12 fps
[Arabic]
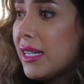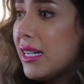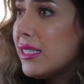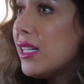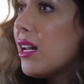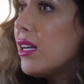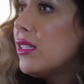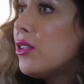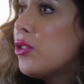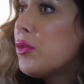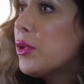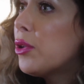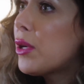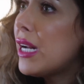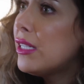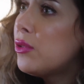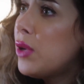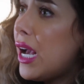انت الايدول اللي كنت بدور
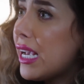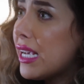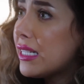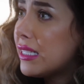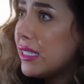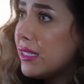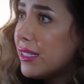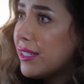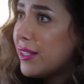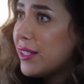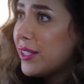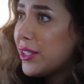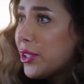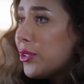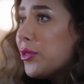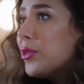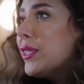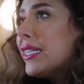عليه طول حياتي تقدر
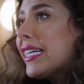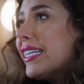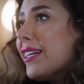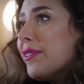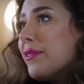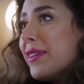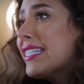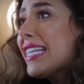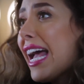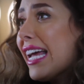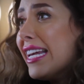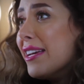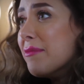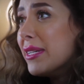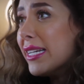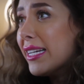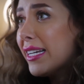تقول كده فارس احلامي